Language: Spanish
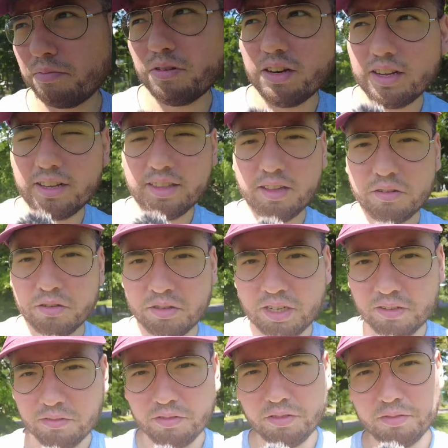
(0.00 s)
por aquí da
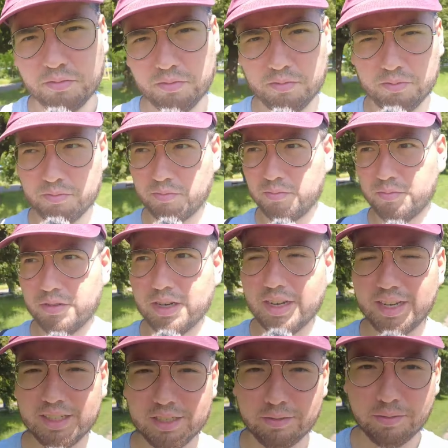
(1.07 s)
contraluz, por
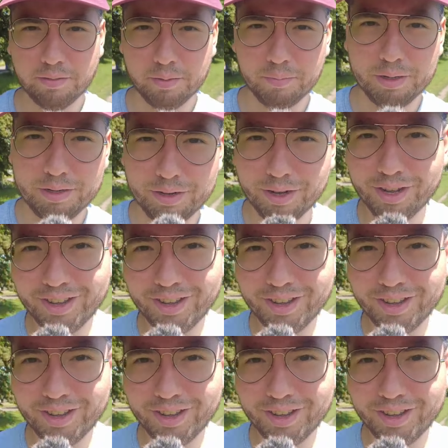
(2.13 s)
aquí se me ve mejor.